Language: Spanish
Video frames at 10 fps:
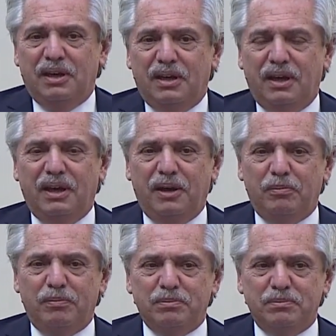
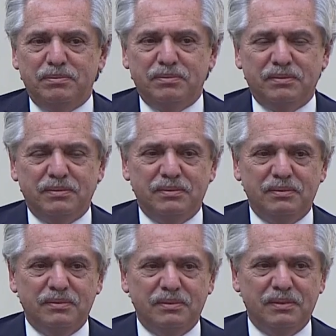Em,
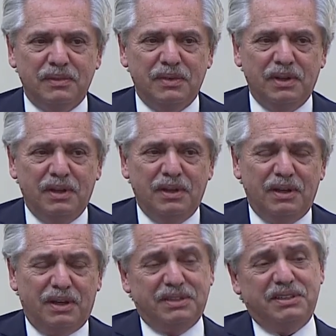
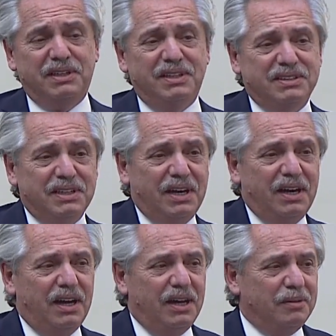recién
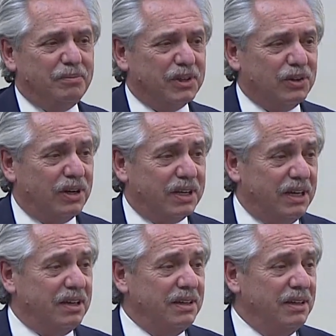decía
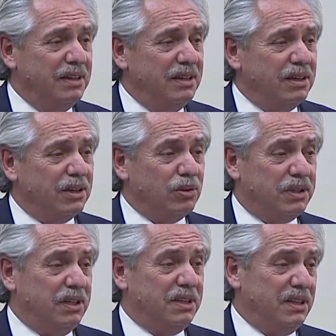Jorge que
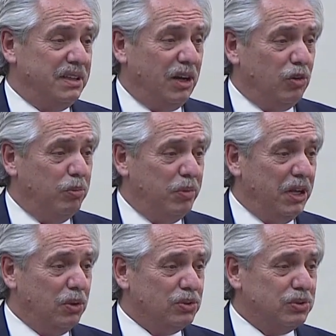ustedes están
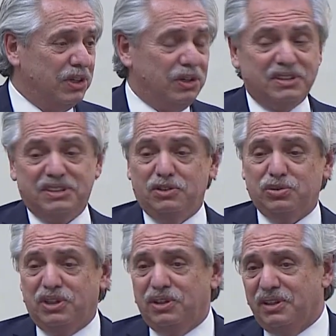cumpliendo un sueño que es el
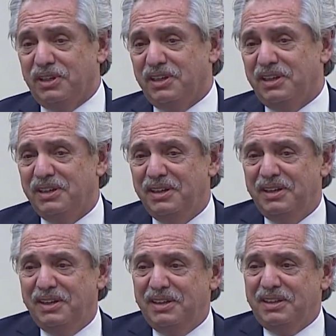sueño de
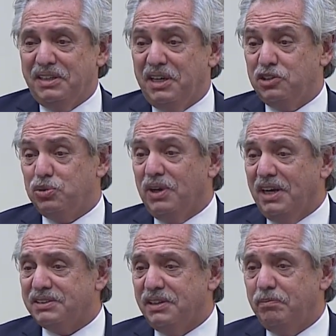tener su
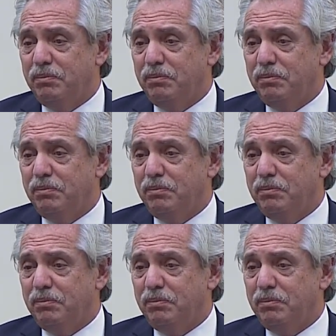casa.